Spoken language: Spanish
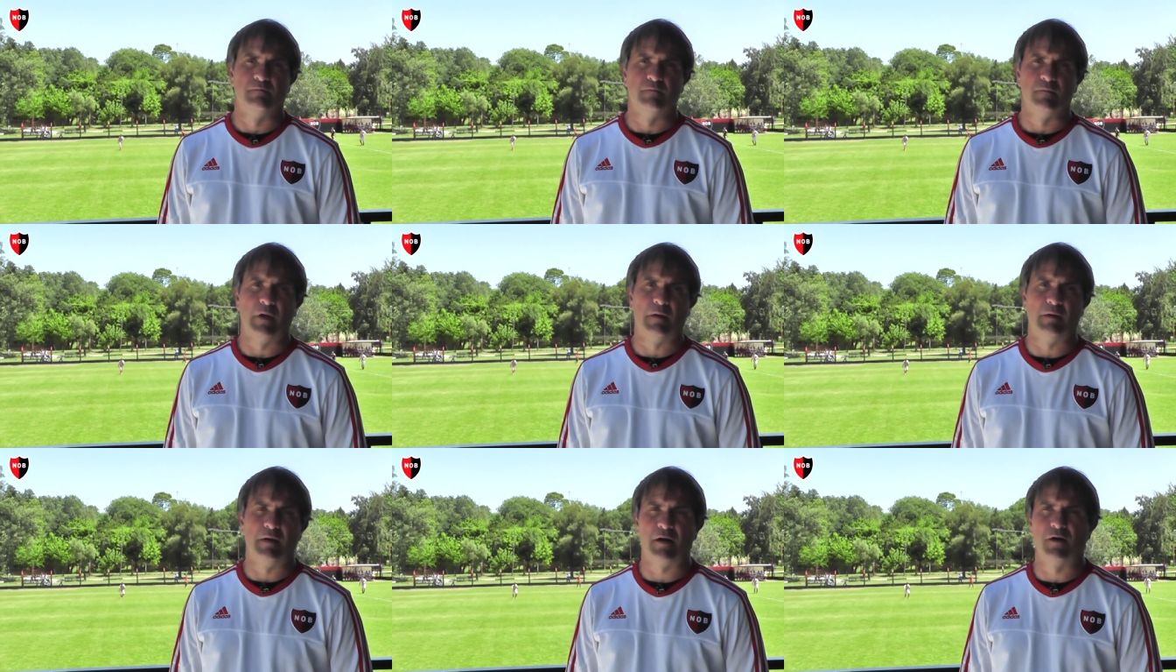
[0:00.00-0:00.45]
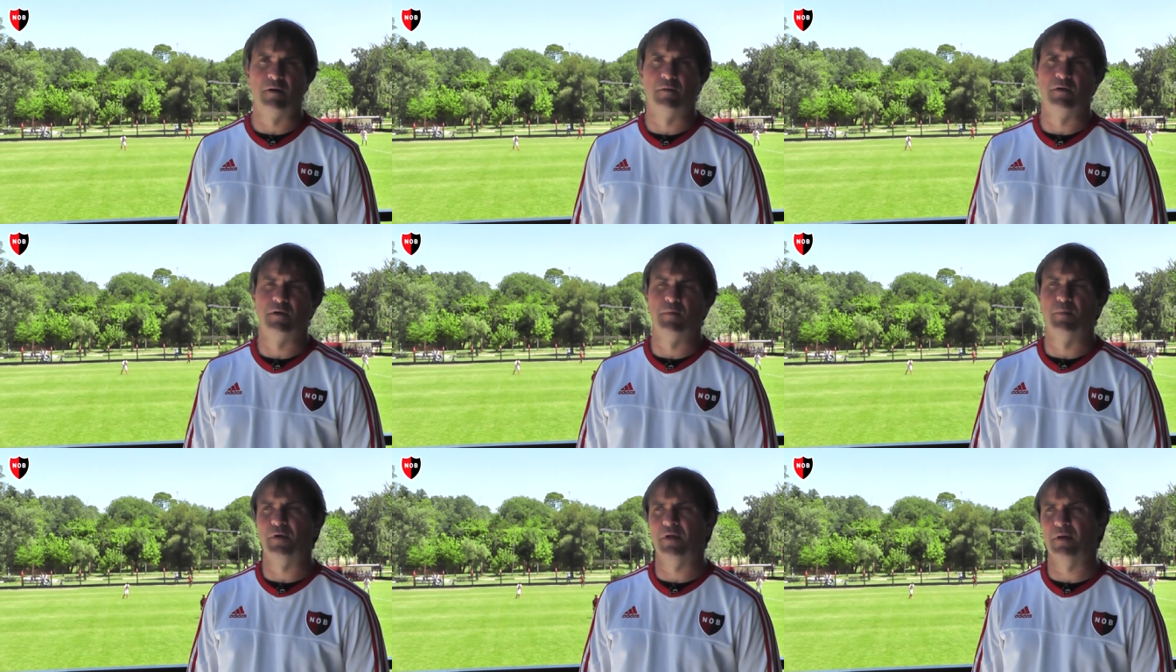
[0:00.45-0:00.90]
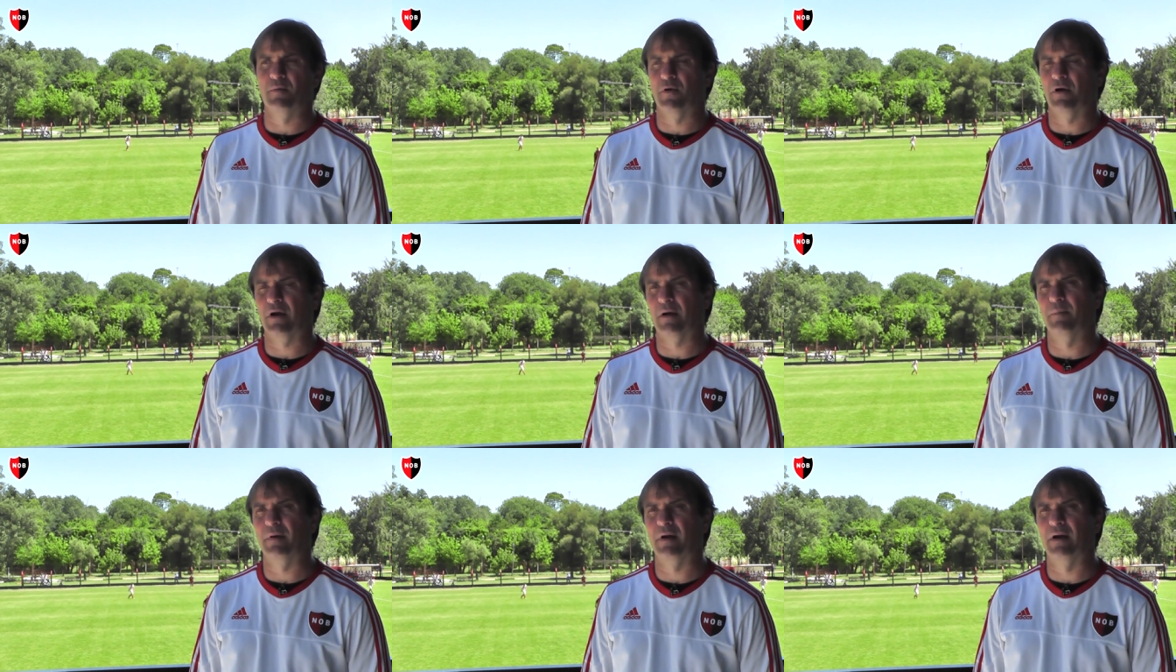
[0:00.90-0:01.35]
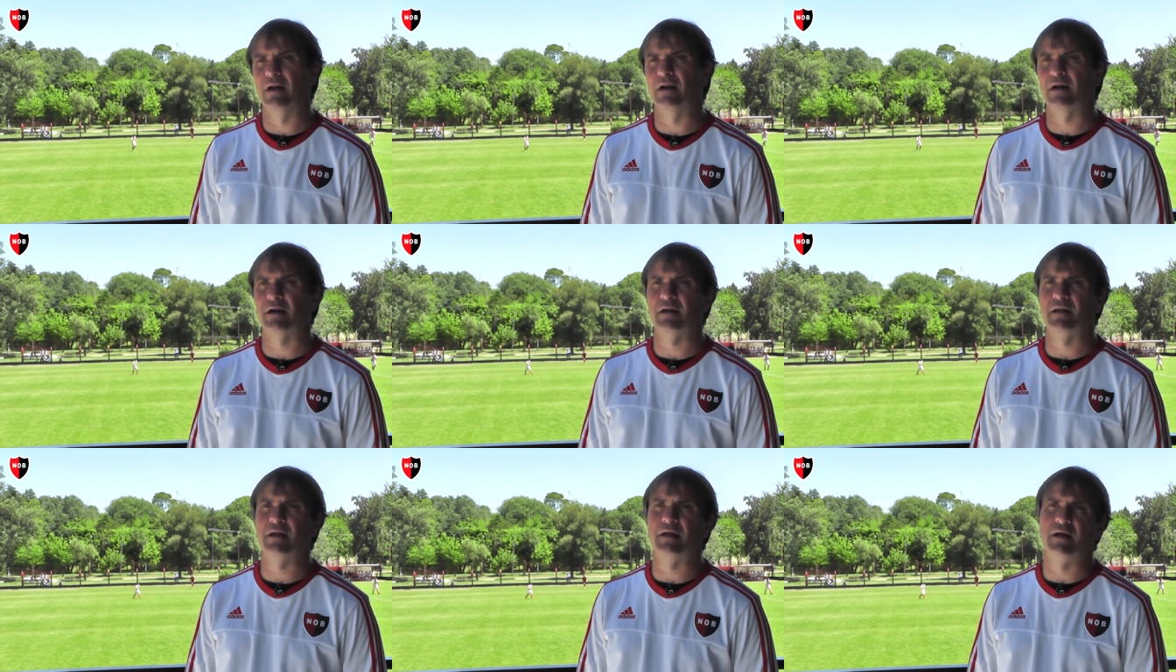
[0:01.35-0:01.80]
a ver, no, podemos escapar de la
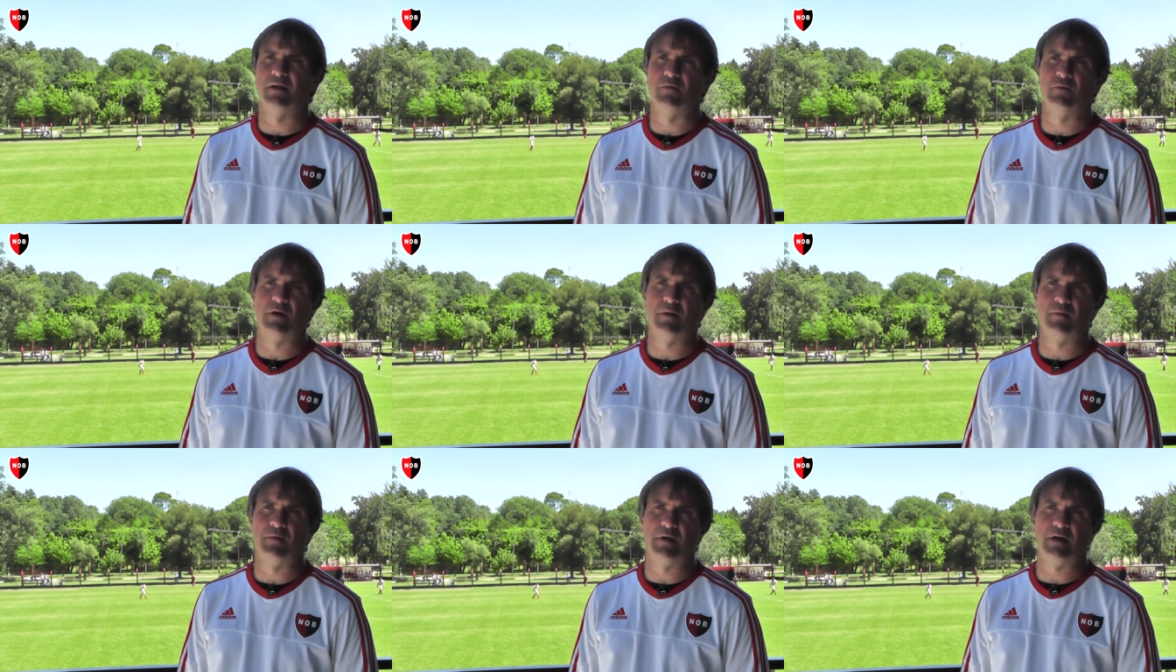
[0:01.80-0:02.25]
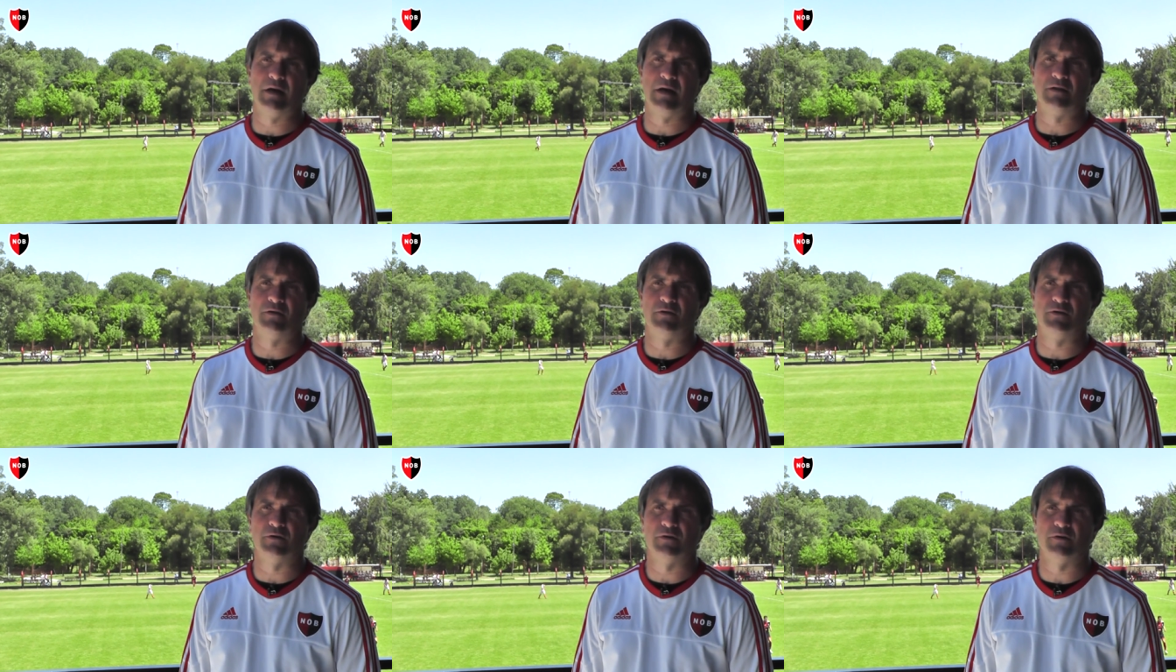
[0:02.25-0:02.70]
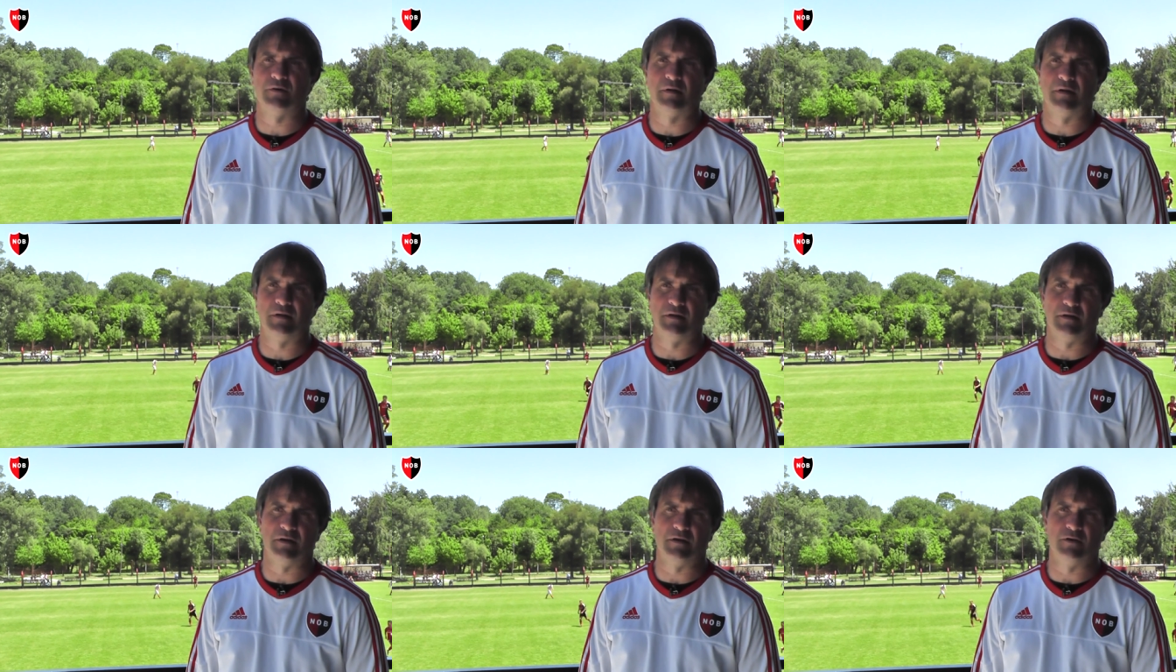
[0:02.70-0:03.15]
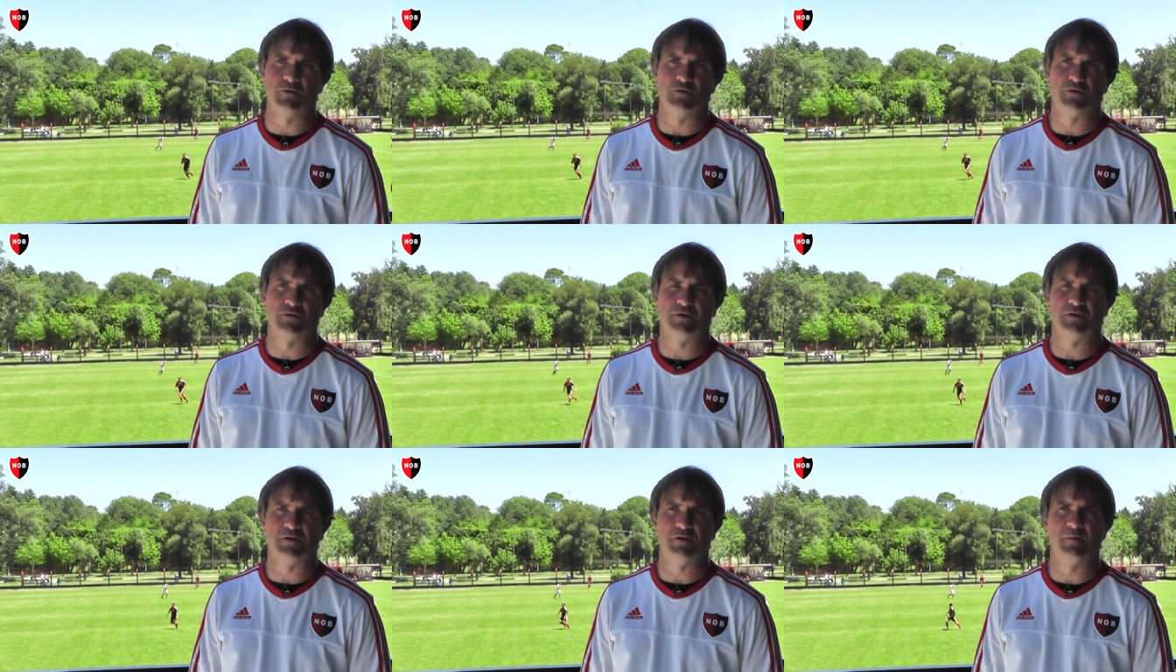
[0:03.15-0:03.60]
realidad de un campeonato,
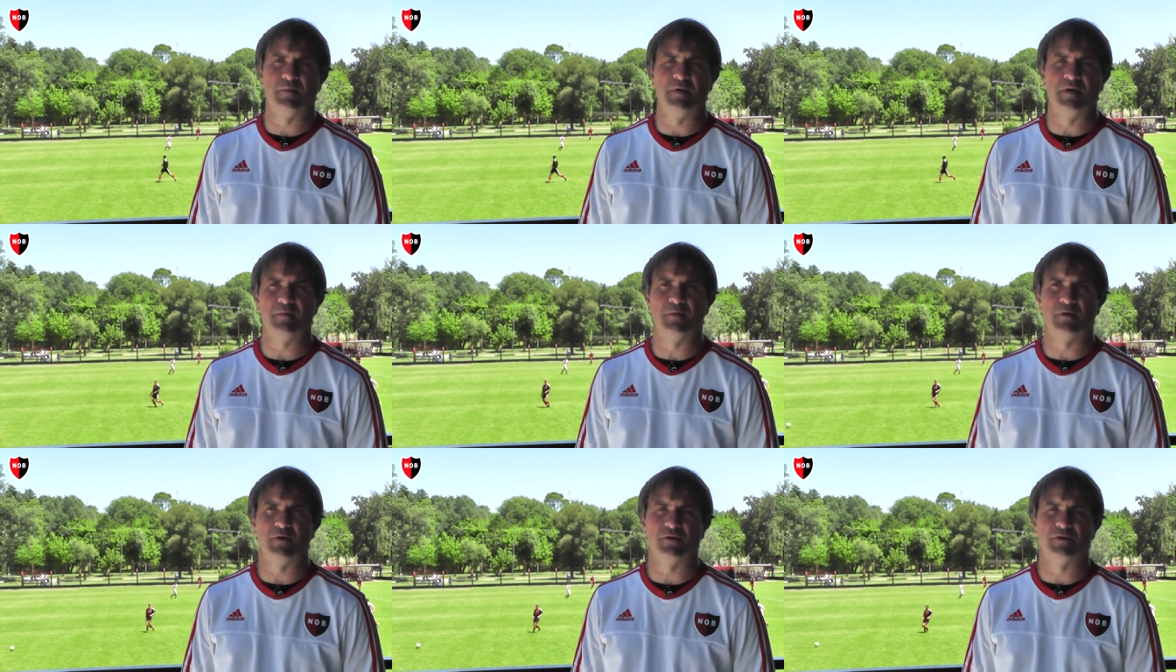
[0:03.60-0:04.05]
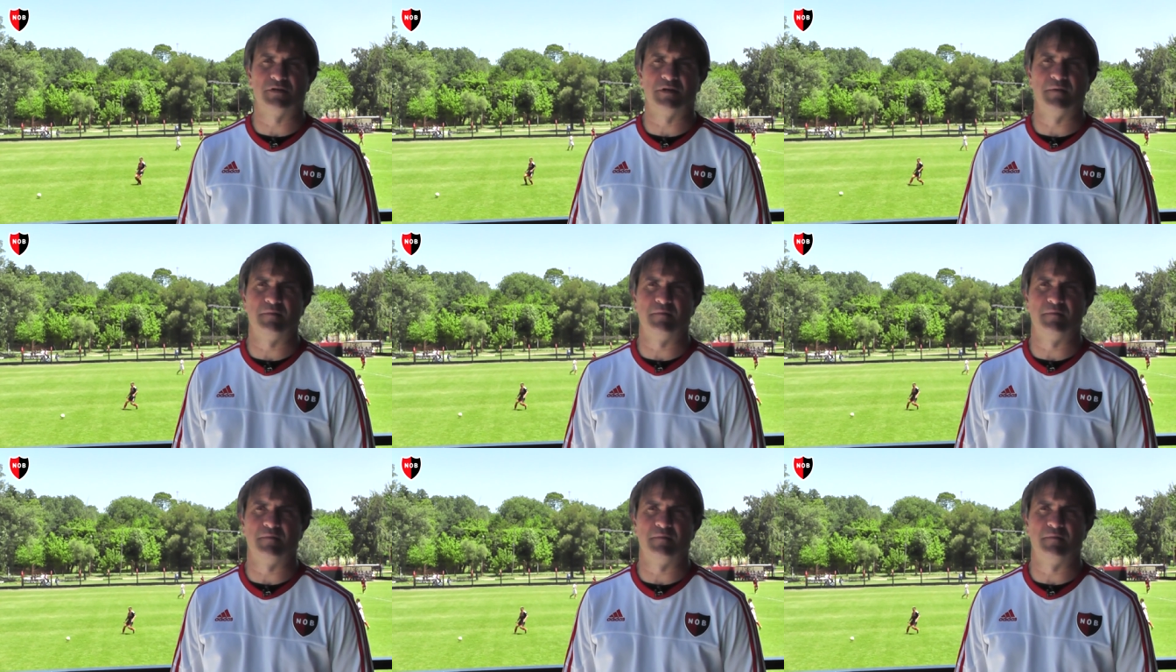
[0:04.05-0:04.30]
incluso ellos mismos ¿no?